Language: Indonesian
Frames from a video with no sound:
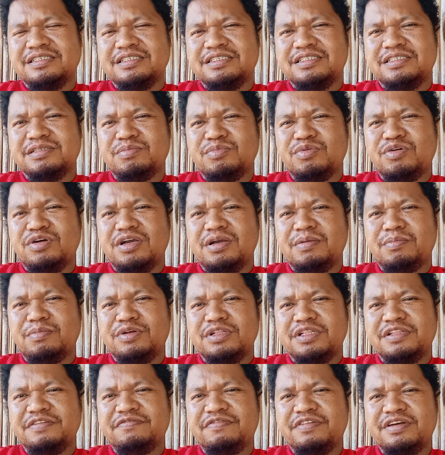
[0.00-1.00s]
Semoga
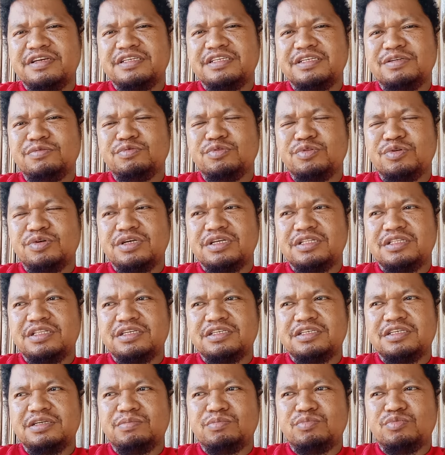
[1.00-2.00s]
motivasi untuk kita
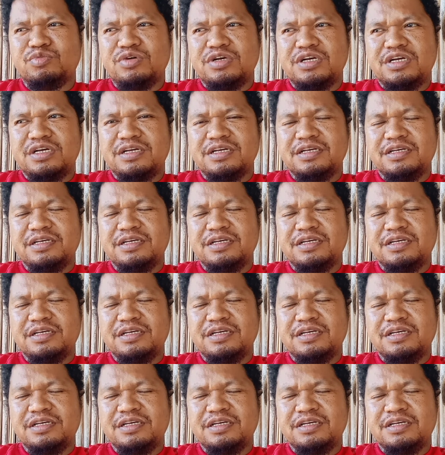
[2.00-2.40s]
semua.